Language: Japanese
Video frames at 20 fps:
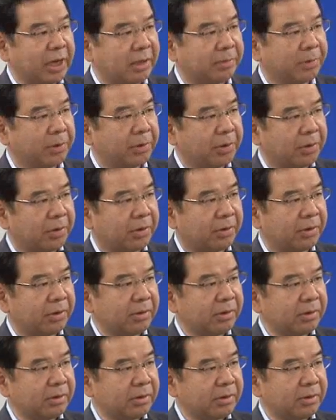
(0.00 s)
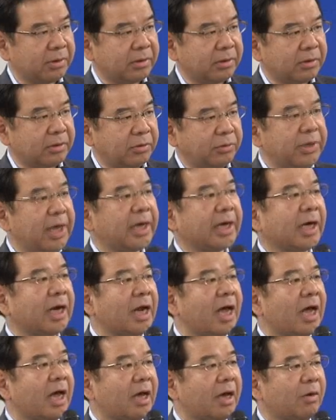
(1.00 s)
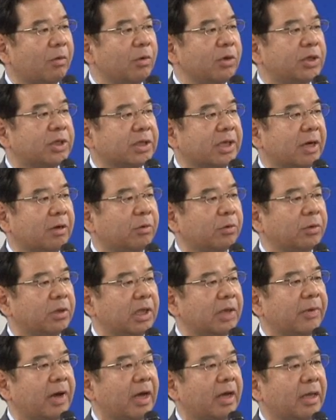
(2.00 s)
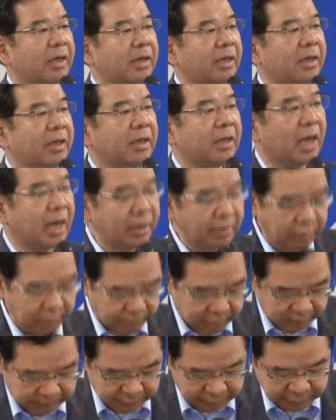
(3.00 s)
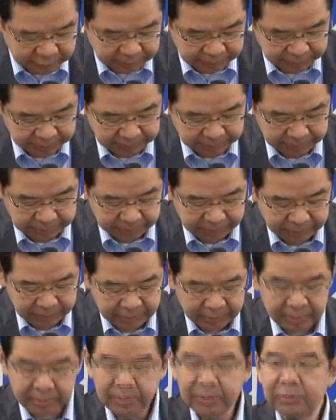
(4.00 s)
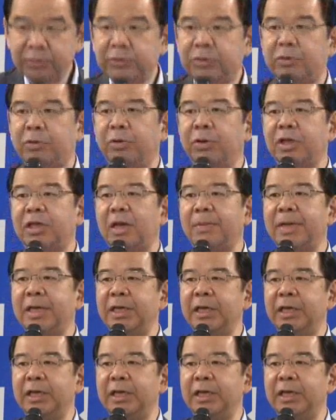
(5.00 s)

なるものを上から押し付けることではないと思います復興のため